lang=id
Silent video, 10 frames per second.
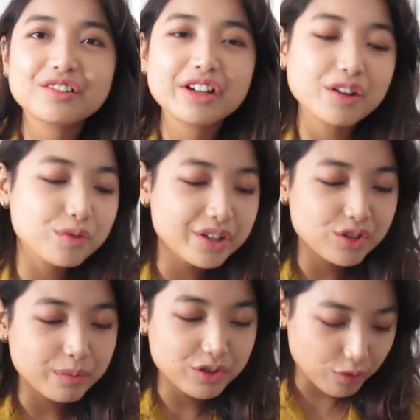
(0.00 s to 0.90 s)
ya gue
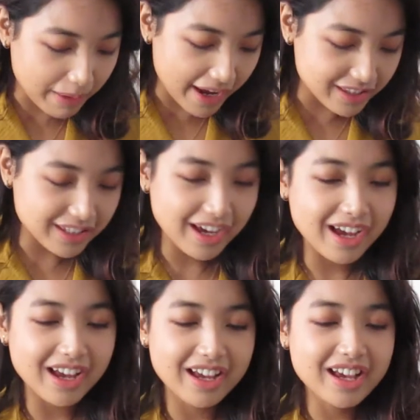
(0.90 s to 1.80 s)
coba-coba
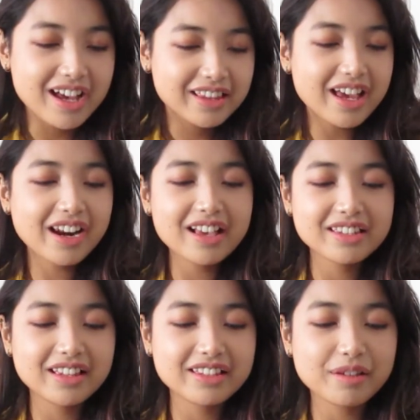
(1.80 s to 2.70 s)
aja dan
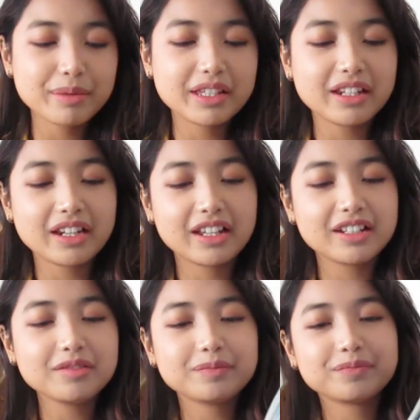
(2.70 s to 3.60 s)
hasilnya begini